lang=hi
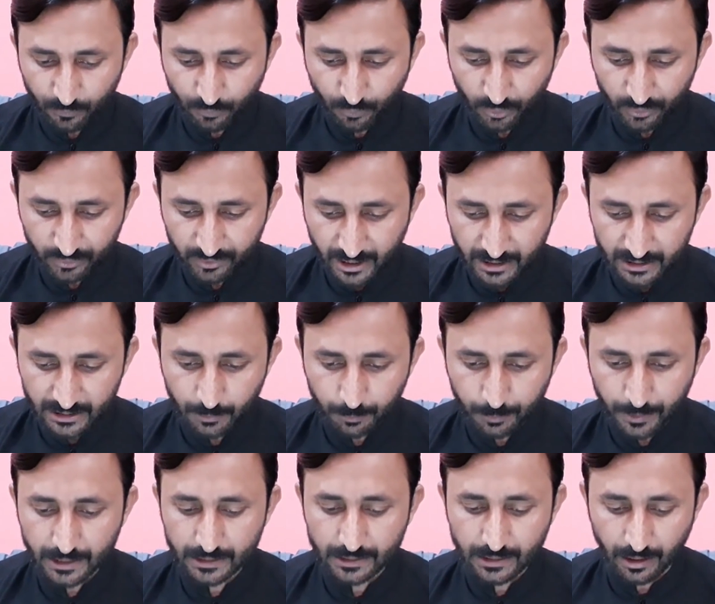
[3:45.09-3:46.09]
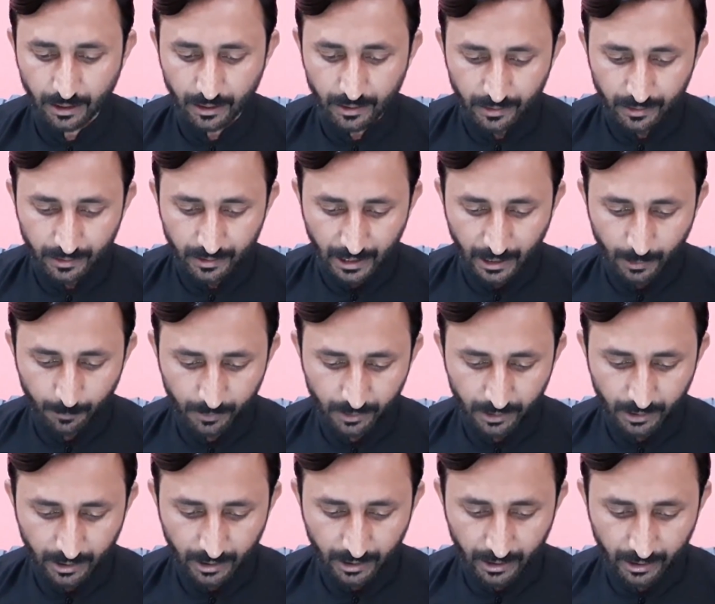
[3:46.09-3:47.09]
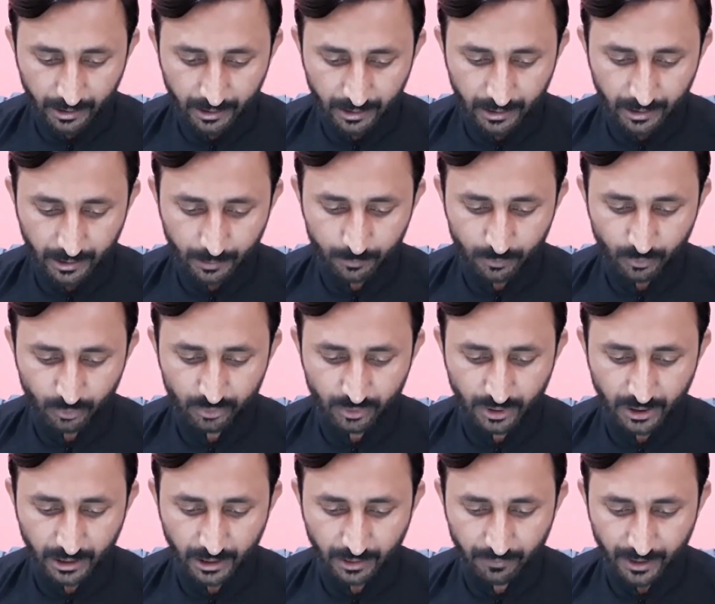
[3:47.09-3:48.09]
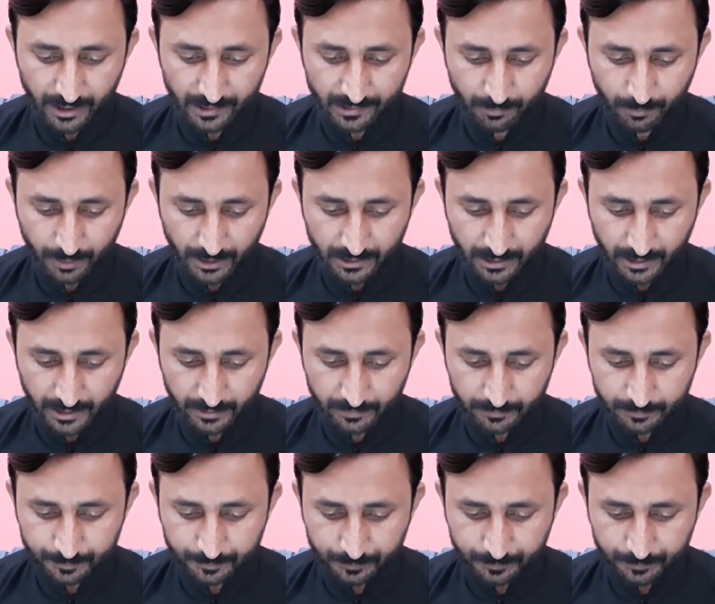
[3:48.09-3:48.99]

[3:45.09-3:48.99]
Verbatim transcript: वो ज़ाती बयान था अब अगर हम उसके हवाले से बात करें